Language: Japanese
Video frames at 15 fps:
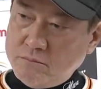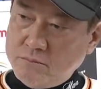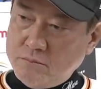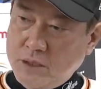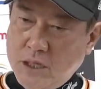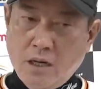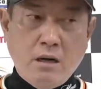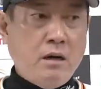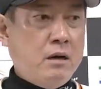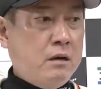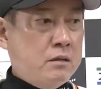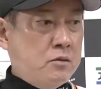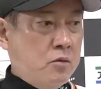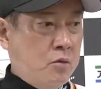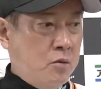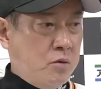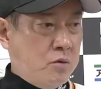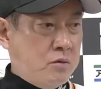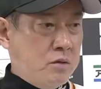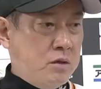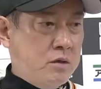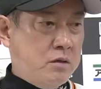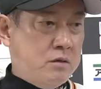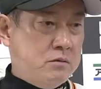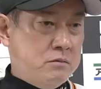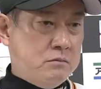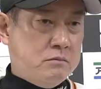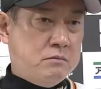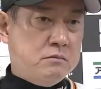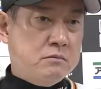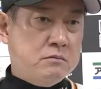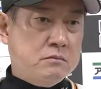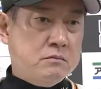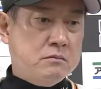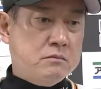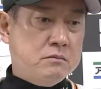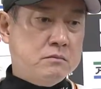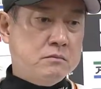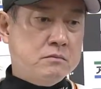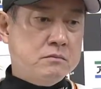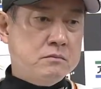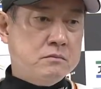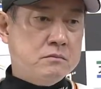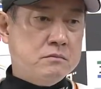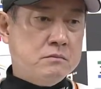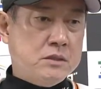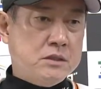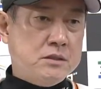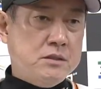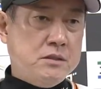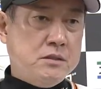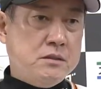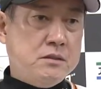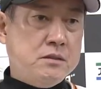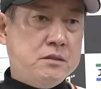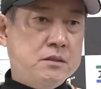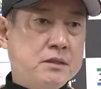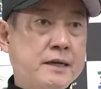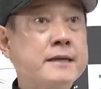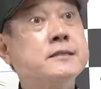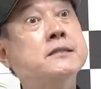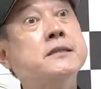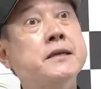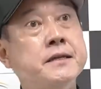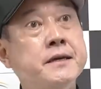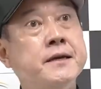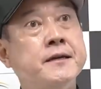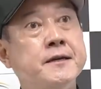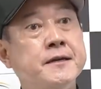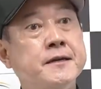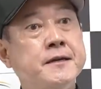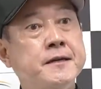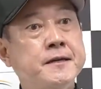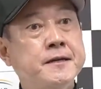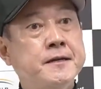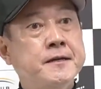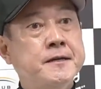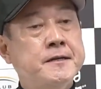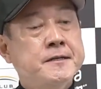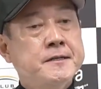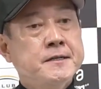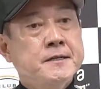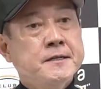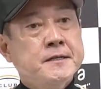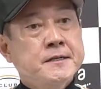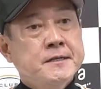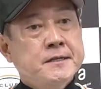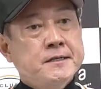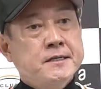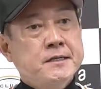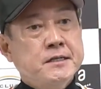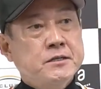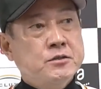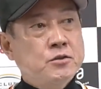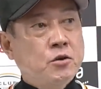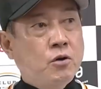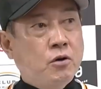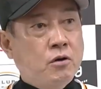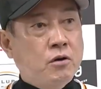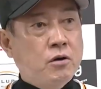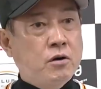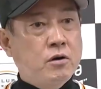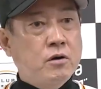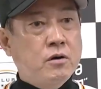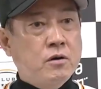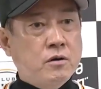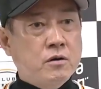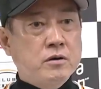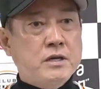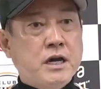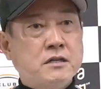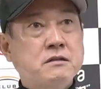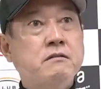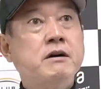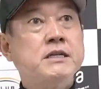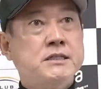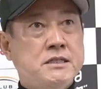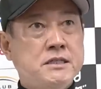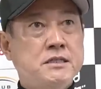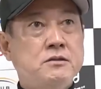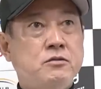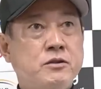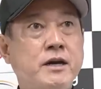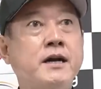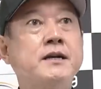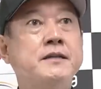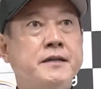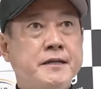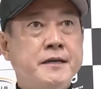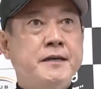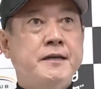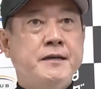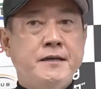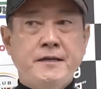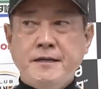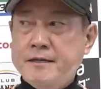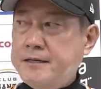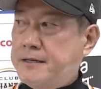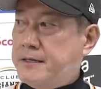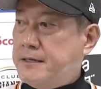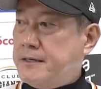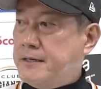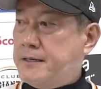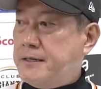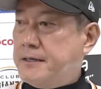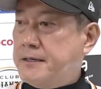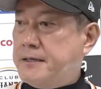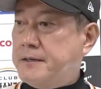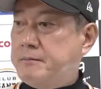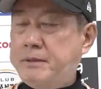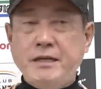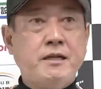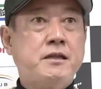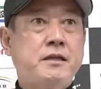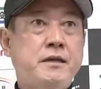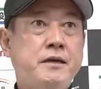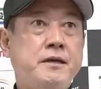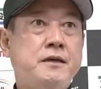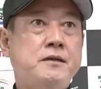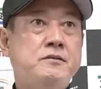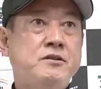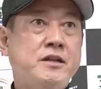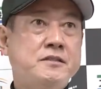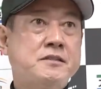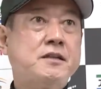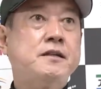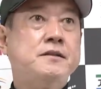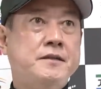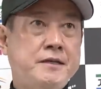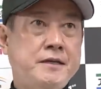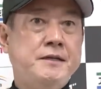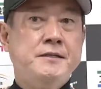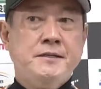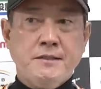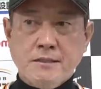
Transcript: まああのうんまあいい感じでね、えー、リリーフの役割の中でね、えーまあ、やってくれてたんで、